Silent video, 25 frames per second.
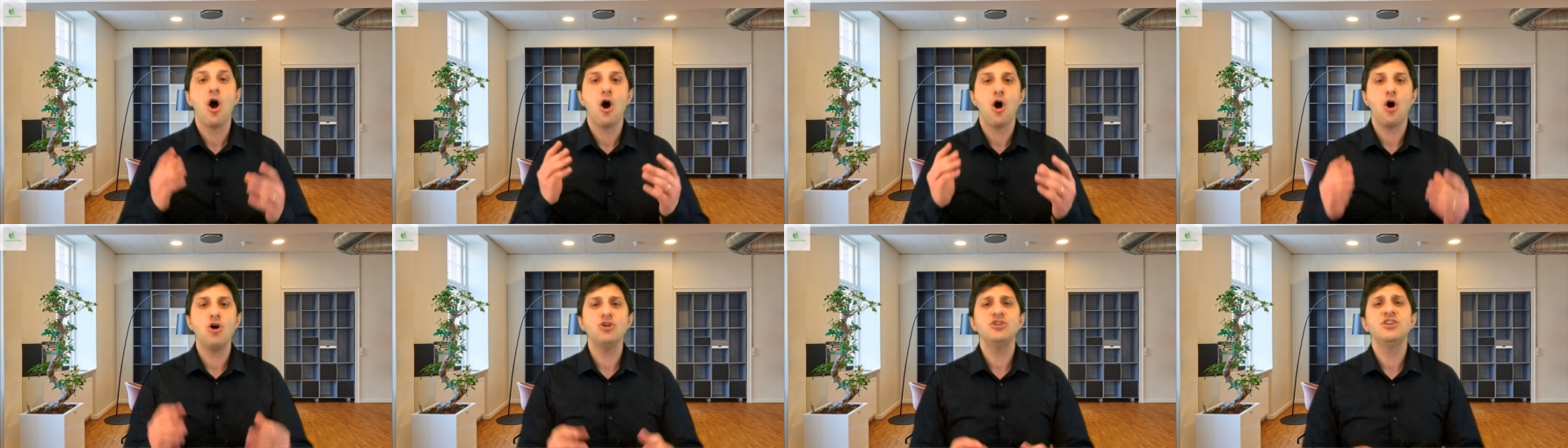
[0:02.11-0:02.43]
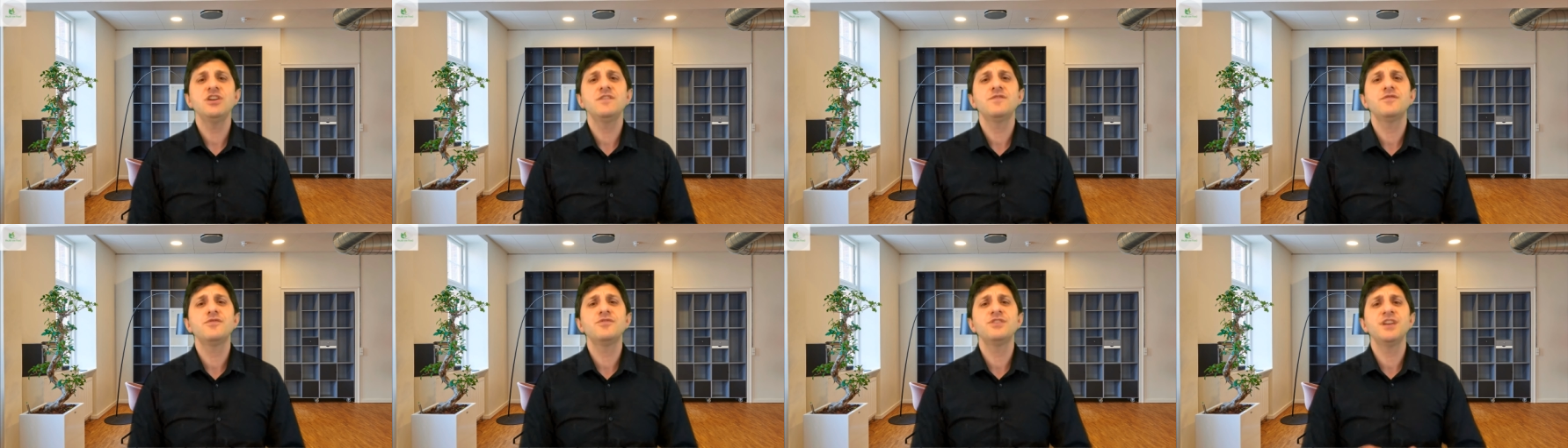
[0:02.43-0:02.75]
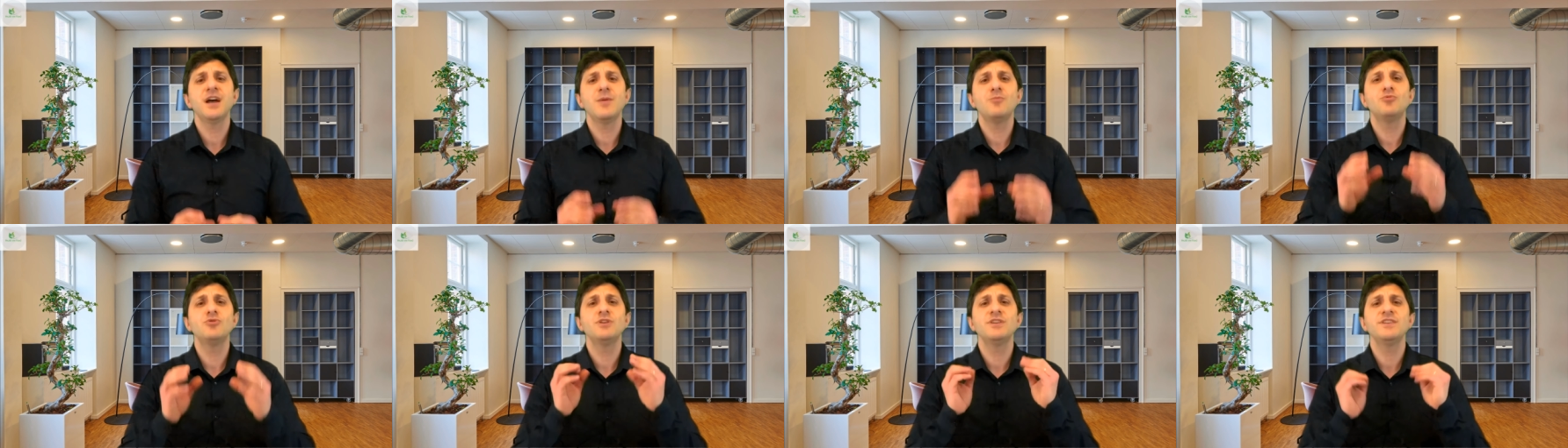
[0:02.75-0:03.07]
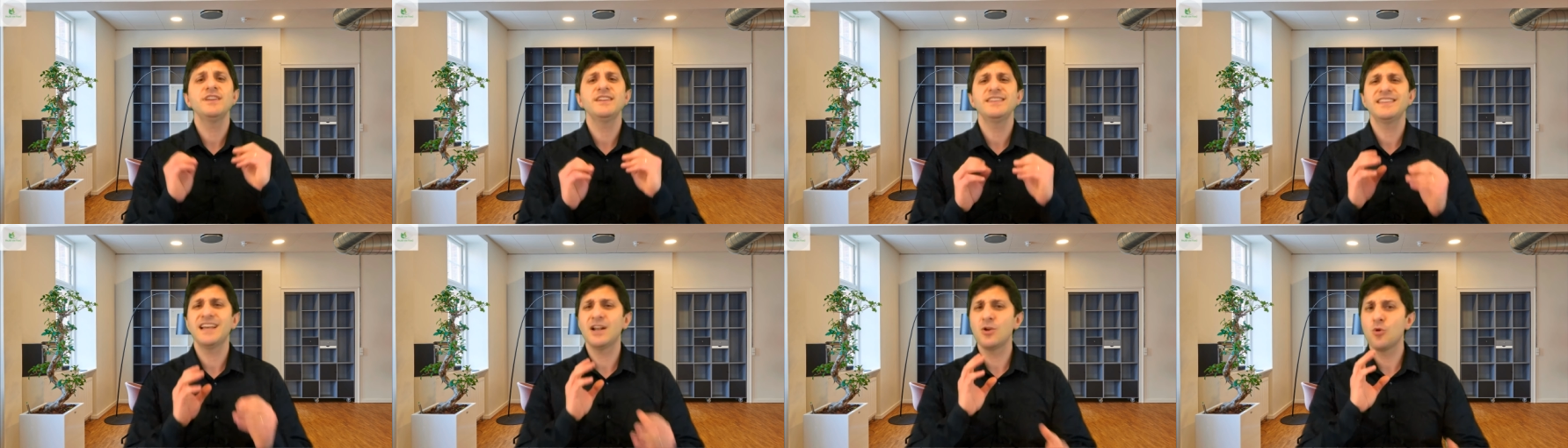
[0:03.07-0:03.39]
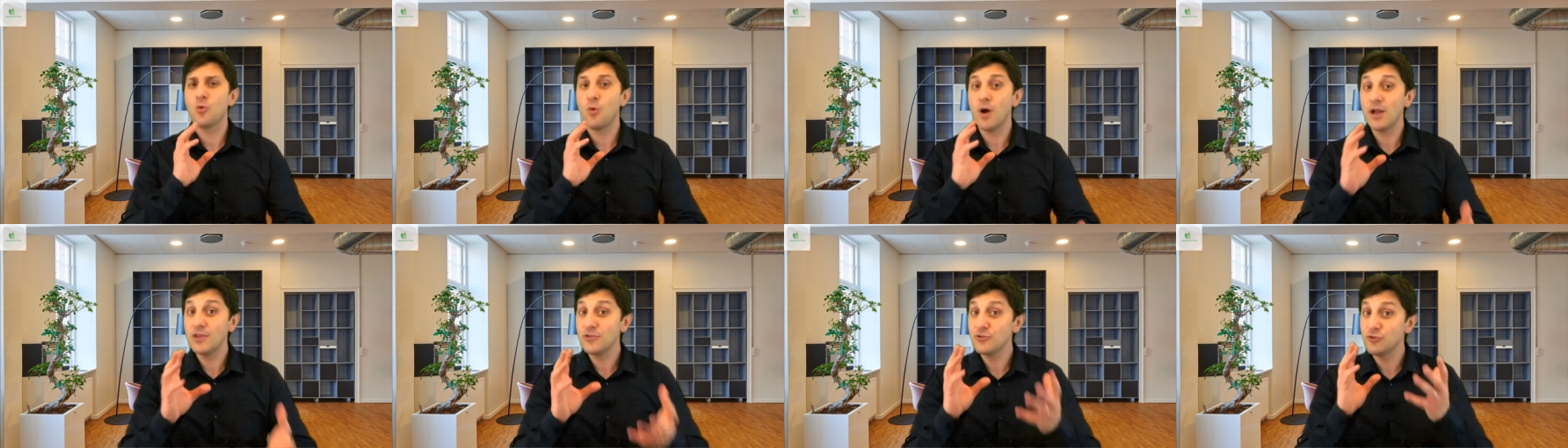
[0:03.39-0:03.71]
Oggi affrontiamo una dieta
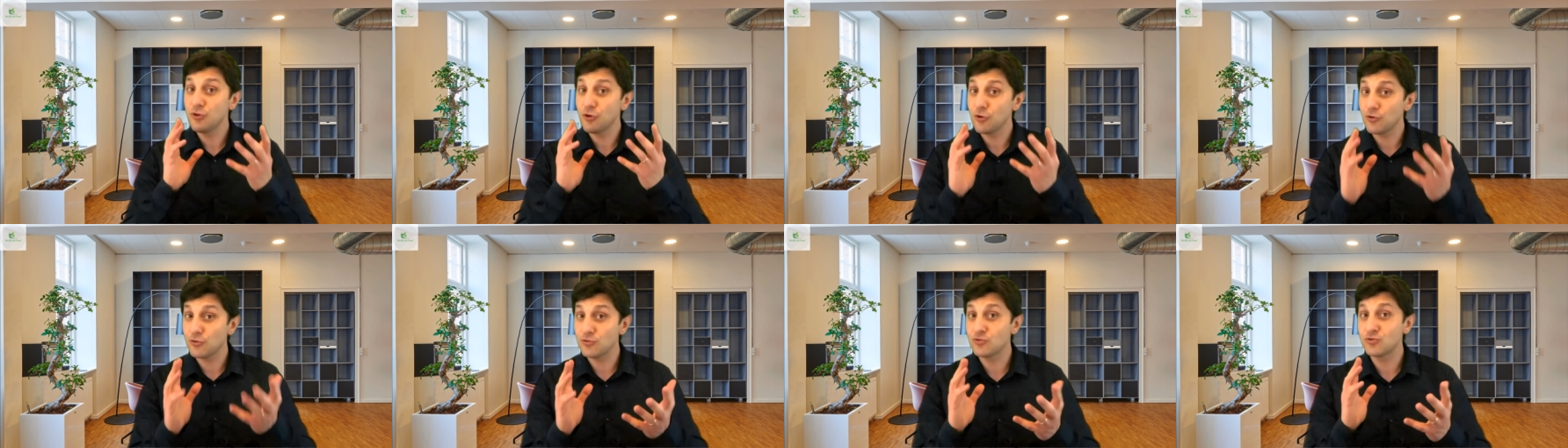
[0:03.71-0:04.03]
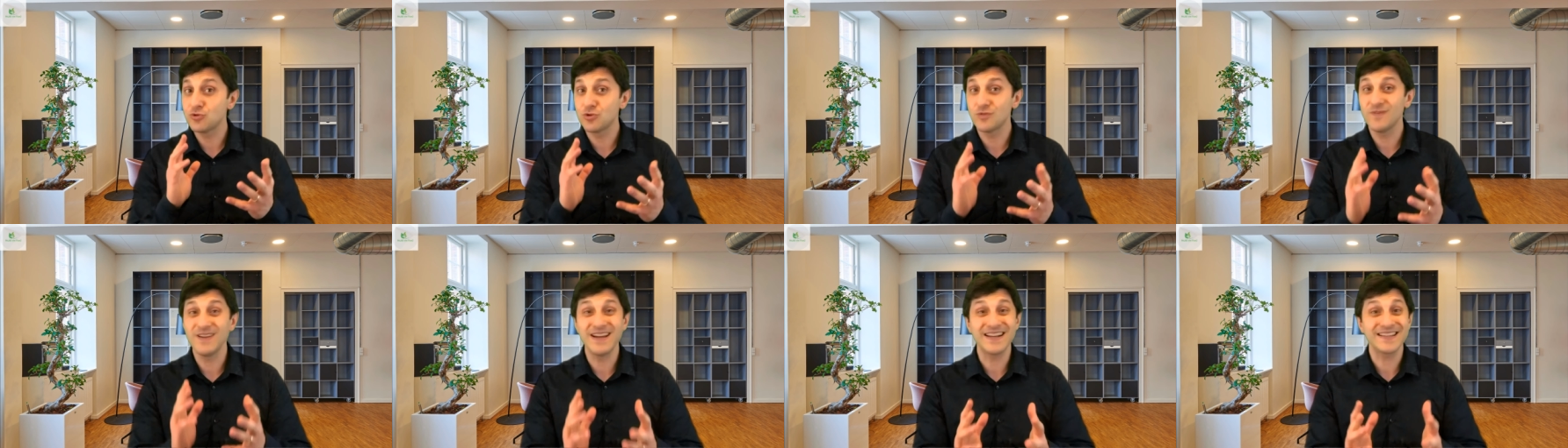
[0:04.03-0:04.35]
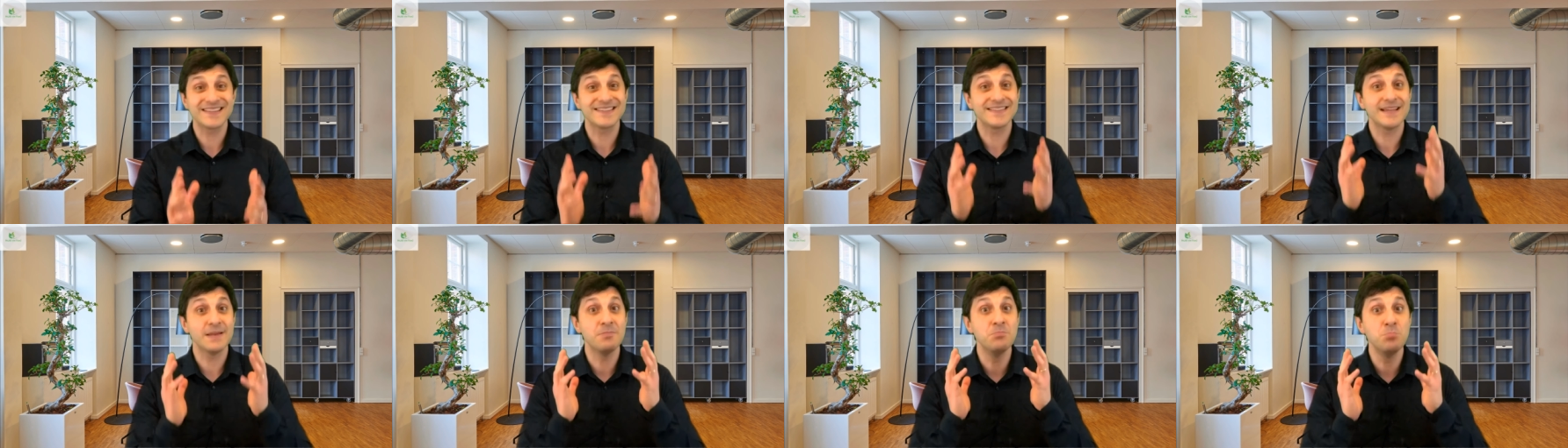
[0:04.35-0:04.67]
alquanto controversa